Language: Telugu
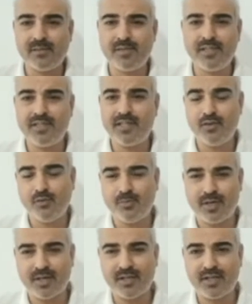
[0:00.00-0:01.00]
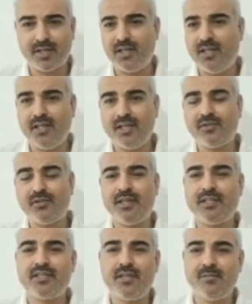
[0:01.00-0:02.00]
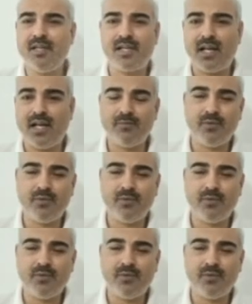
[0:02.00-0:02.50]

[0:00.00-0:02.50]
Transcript: పూర్తిగా సమాప్తం కానున్న సమయంలో